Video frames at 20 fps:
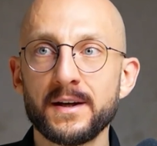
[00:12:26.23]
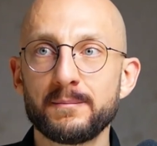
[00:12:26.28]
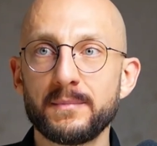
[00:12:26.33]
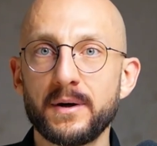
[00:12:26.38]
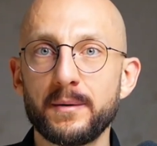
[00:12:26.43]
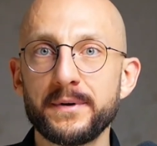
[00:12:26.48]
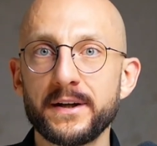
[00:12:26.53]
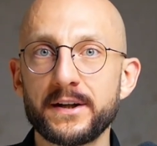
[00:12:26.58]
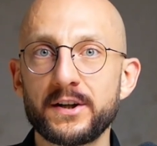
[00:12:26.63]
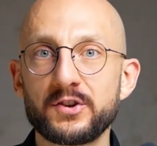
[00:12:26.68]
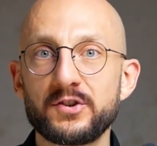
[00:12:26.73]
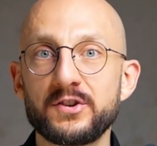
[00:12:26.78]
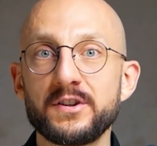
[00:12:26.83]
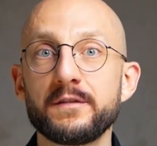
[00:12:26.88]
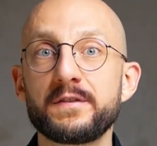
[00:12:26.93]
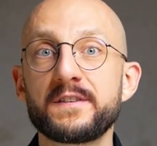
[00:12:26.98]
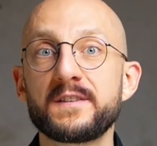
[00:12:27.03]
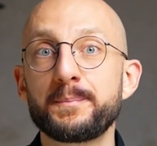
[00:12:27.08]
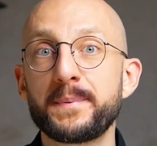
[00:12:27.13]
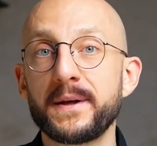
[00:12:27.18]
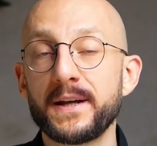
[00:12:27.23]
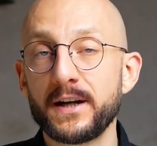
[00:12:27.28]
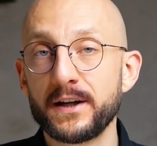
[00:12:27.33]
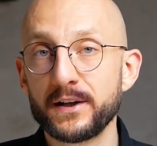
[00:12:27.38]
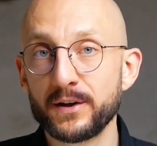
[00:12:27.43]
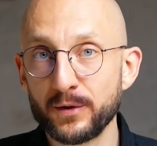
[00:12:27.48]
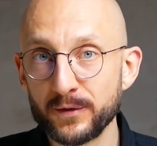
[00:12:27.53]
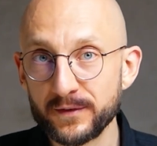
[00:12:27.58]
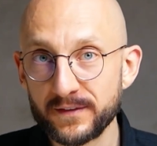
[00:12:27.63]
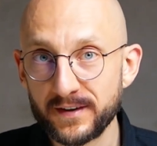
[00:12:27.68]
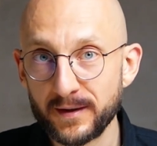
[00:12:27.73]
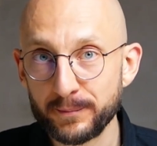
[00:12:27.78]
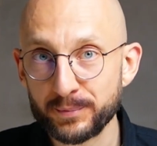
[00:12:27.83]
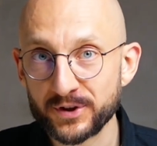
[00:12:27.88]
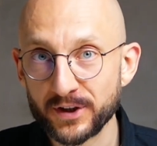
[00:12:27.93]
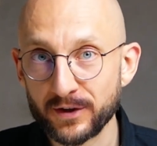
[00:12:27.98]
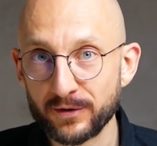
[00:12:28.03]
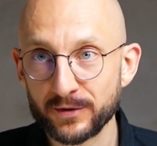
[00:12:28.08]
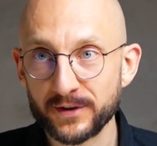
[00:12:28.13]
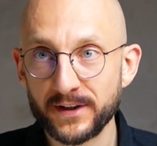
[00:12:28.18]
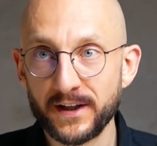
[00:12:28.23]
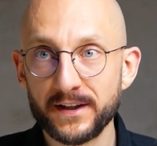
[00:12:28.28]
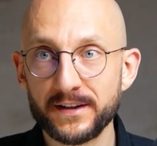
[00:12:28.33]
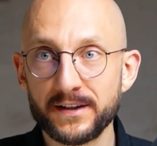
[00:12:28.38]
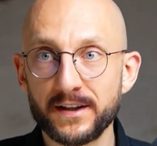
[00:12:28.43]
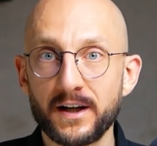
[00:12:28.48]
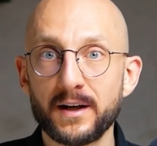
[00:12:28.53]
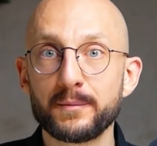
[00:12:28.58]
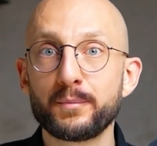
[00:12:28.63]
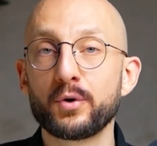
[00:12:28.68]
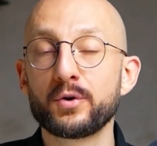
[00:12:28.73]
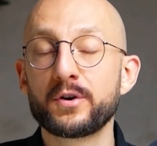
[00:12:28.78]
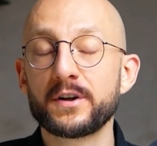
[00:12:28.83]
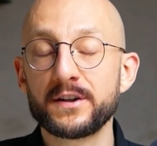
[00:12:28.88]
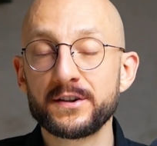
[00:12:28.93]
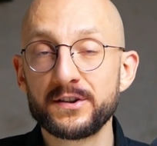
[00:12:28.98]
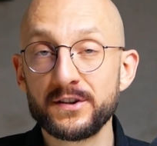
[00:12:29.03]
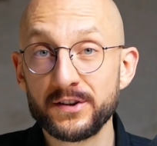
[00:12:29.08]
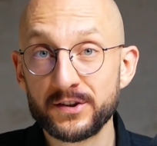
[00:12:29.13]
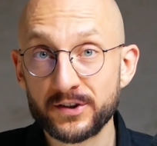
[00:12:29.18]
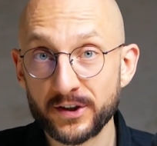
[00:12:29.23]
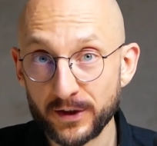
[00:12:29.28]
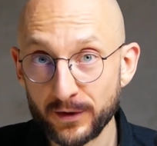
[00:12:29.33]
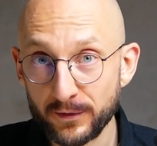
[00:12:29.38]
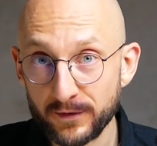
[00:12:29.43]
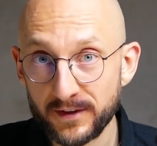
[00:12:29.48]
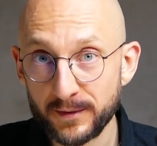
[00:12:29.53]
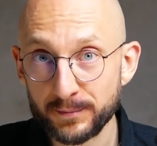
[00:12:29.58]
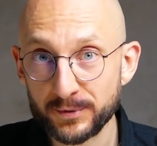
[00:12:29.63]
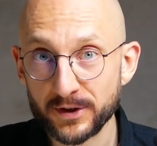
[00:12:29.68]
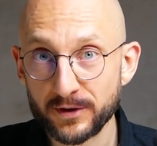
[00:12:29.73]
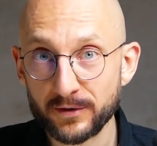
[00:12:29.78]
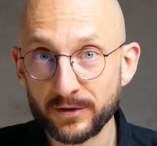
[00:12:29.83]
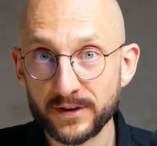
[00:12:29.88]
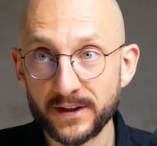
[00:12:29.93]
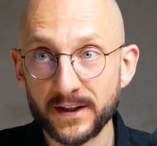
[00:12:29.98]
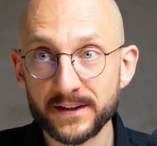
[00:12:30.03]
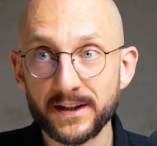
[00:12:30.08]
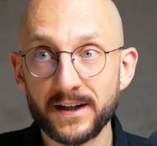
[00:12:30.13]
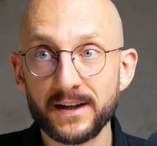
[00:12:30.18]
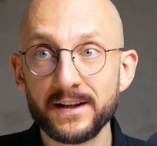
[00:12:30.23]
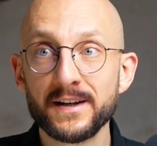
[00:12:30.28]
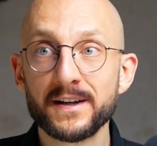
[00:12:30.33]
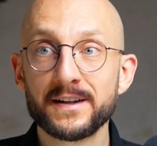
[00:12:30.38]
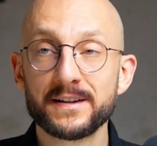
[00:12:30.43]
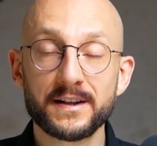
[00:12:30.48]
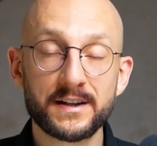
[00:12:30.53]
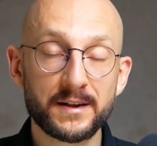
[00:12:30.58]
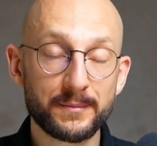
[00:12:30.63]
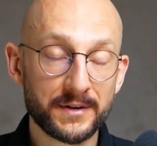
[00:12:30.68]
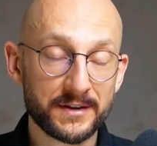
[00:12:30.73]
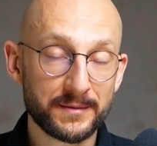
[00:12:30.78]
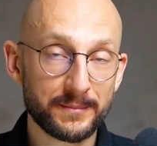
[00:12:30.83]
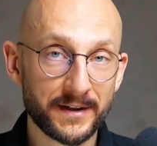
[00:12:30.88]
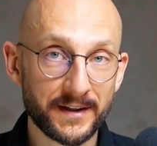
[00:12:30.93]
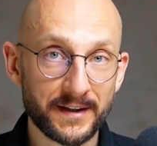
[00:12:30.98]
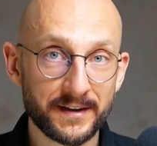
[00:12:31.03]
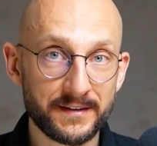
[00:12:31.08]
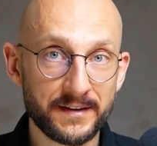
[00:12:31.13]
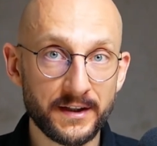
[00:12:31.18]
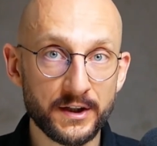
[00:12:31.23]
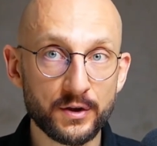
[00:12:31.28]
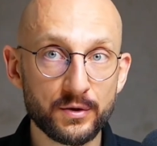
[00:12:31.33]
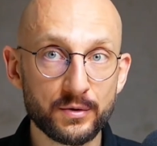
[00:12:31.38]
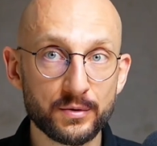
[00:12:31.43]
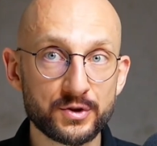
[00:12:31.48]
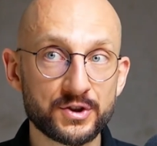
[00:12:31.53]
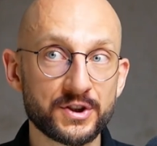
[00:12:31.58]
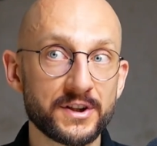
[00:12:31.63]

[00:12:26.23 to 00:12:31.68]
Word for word: mamy jakieś niewspierające przekonania albo ograniczające przekonania na temat marketingu,